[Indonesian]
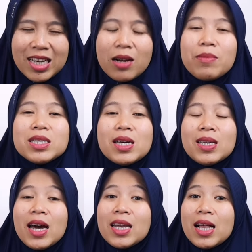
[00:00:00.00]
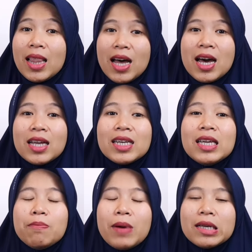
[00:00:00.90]
Cara bacanya adalah
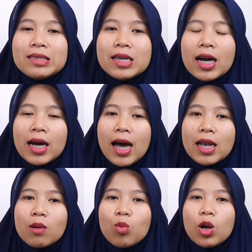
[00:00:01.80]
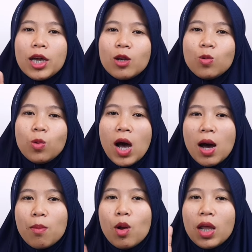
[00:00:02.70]
dipanjangkan, boleh
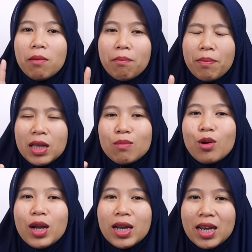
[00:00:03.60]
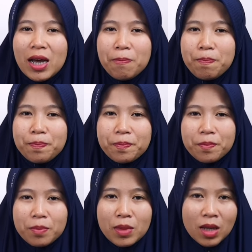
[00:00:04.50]
dua, boleh empat, boleh enam
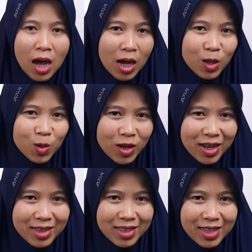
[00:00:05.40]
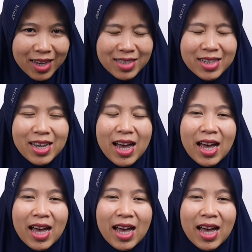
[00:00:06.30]
harokat ya. Jadi